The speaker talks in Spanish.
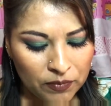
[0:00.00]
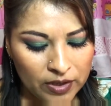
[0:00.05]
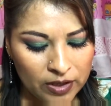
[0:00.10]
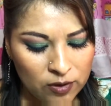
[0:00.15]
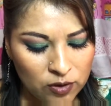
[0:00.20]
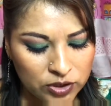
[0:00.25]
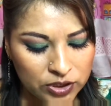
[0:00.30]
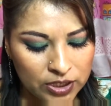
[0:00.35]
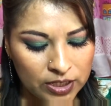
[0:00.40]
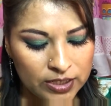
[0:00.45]

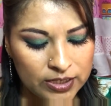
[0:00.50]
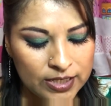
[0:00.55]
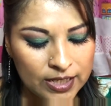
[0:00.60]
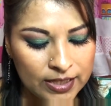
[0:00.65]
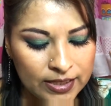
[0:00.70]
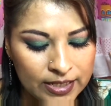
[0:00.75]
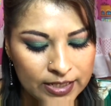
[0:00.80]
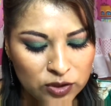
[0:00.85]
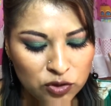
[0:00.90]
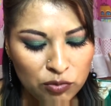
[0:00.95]
Lo
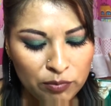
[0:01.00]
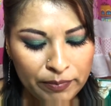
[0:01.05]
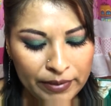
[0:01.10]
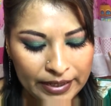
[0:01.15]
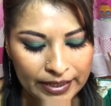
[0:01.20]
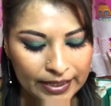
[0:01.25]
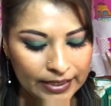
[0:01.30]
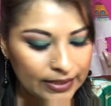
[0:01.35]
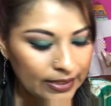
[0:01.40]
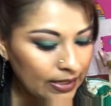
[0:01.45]
siguiente es un
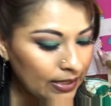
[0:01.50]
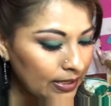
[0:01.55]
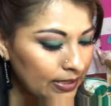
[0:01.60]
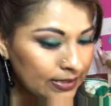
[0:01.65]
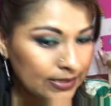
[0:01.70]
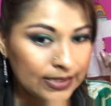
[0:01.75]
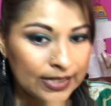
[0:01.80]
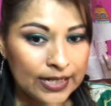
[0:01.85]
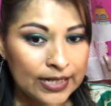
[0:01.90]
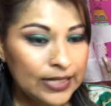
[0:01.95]
paquete
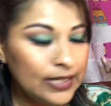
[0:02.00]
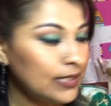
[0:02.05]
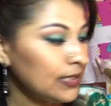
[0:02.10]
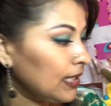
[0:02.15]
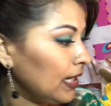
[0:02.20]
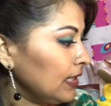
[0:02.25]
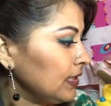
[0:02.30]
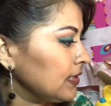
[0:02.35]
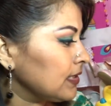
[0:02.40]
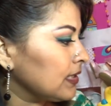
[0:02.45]
de
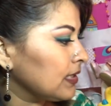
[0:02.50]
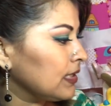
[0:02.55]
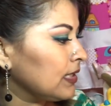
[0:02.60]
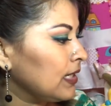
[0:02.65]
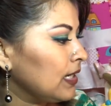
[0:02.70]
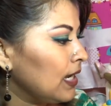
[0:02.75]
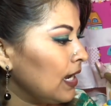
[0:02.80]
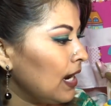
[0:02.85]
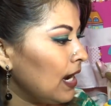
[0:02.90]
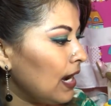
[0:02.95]
sanitas.
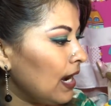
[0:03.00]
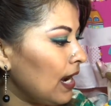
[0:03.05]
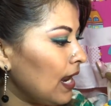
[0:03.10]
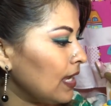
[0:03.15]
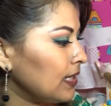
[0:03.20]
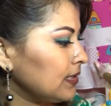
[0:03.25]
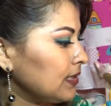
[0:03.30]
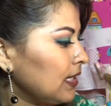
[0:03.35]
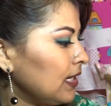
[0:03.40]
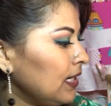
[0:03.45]

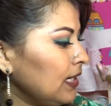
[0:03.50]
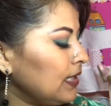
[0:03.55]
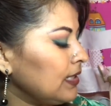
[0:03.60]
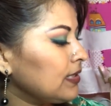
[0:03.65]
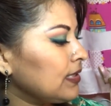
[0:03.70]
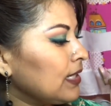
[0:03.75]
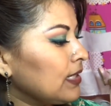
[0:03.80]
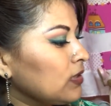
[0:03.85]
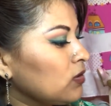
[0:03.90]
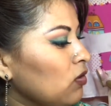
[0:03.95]
Las
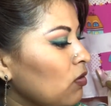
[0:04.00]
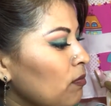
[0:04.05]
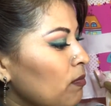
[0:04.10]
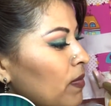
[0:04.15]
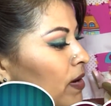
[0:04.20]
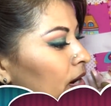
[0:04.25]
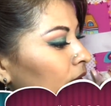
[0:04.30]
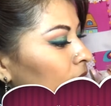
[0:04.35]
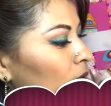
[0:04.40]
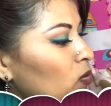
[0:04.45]
sanitas son
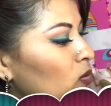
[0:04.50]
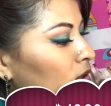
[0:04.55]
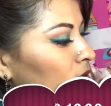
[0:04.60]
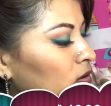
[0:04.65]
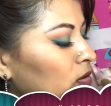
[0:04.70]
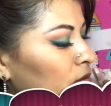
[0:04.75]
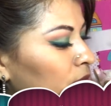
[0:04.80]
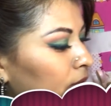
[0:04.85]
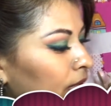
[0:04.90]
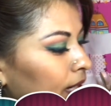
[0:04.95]
para
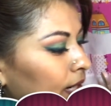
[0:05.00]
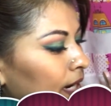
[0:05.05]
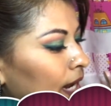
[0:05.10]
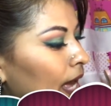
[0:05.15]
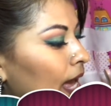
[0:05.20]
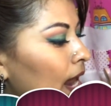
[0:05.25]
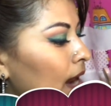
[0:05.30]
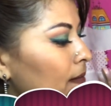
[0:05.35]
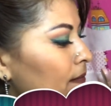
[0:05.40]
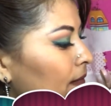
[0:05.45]
cuando van
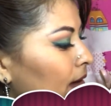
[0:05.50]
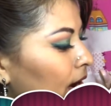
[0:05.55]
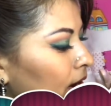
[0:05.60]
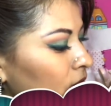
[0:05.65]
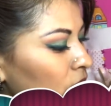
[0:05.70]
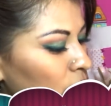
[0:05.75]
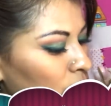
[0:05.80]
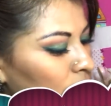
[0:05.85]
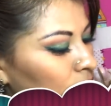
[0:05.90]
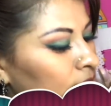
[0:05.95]
al
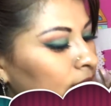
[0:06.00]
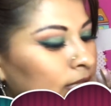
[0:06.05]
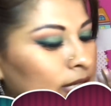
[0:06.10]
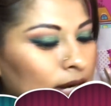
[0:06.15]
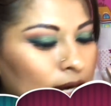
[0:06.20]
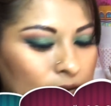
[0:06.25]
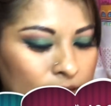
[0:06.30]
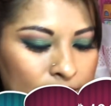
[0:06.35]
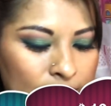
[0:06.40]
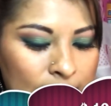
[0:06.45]
baño y
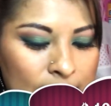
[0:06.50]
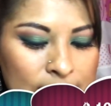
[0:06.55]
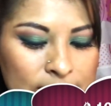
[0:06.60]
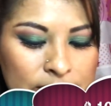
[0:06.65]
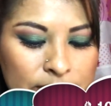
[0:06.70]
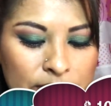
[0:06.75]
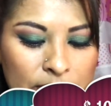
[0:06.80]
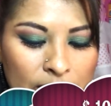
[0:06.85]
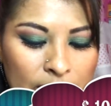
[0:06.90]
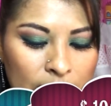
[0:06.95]
se lavan
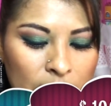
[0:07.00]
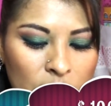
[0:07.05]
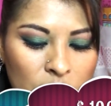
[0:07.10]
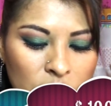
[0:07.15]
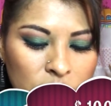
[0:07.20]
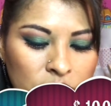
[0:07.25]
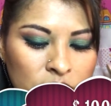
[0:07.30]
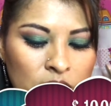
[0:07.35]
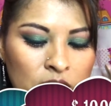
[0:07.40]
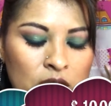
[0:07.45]
las
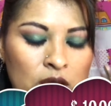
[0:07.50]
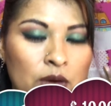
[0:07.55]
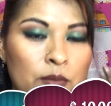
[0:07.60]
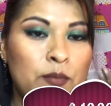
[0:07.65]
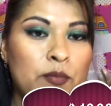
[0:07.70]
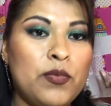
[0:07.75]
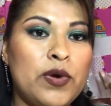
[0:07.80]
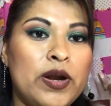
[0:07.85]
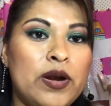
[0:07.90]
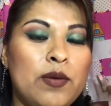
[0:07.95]
manos.
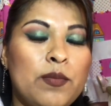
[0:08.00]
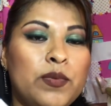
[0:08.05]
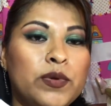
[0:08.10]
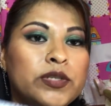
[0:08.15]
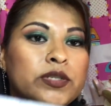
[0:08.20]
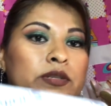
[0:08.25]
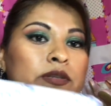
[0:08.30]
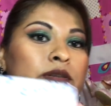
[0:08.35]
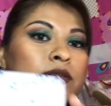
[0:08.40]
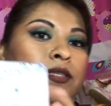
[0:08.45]
Bueno,
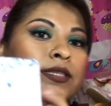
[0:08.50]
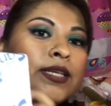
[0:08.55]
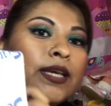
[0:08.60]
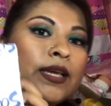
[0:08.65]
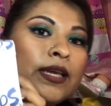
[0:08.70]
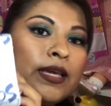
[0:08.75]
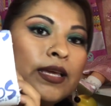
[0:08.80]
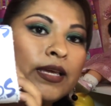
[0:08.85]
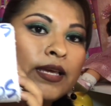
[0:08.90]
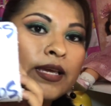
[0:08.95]
pues yo
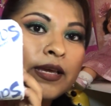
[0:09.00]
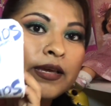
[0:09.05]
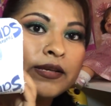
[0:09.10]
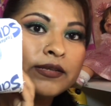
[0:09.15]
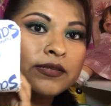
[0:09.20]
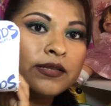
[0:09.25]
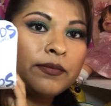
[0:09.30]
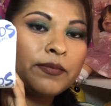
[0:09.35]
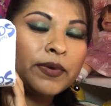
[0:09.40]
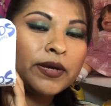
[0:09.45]
conseguí
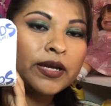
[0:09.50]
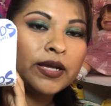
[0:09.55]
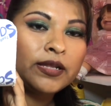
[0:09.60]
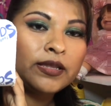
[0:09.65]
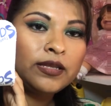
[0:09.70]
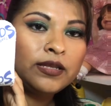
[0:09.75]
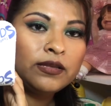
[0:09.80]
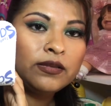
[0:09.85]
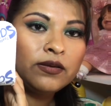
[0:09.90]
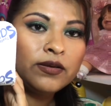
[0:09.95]
este
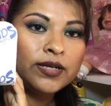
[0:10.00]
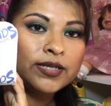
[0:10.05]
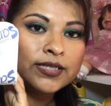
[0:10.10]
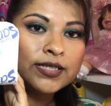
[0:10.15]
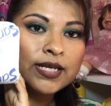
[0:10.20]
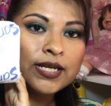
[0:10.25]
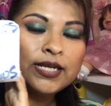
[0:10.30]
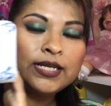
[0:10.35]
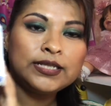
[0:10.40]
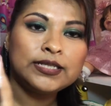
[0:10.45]
paquetito de
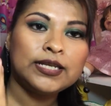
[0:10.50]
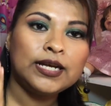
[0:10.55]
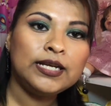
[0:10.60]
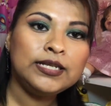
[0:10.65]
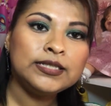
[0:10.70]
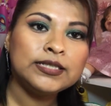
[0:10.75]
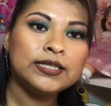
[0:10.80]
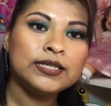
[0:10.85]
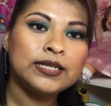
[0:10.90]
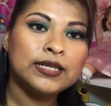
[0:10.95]

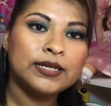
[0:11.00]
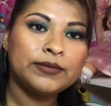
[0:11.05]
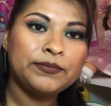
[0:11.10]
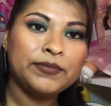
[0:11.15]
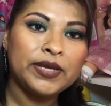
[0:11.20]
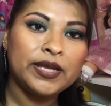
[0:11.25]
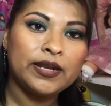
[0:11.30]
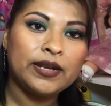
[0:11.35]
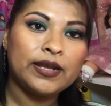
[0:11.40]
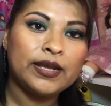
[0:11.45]
sanitas.
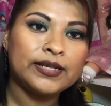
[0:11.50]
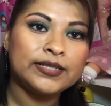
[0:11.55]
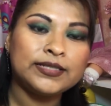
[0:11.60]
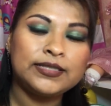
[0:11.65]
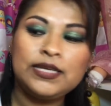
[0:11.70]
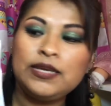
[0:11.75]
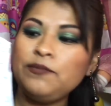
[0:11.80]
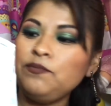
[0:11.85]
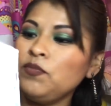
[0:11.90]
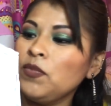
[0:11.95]
Viene
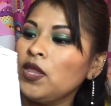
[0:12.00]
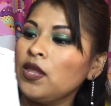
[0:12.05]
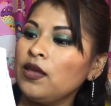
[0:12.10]
así.